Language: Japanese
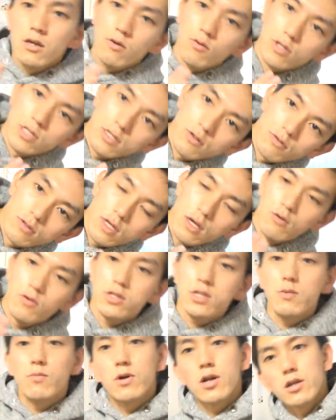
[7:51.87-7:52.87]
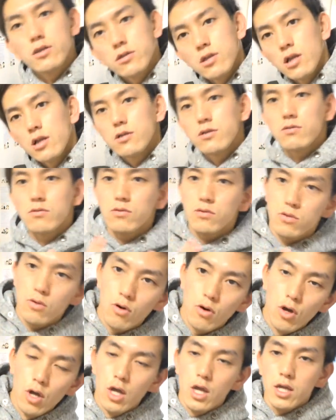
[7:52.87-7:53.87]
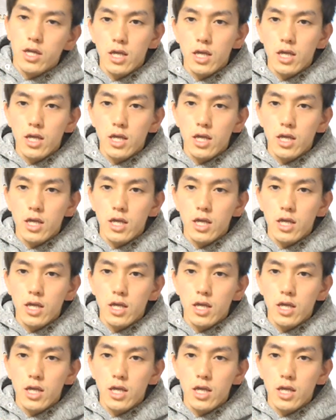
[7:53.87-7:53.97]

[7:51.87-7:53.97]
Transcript: 腰を倒してもらったりすると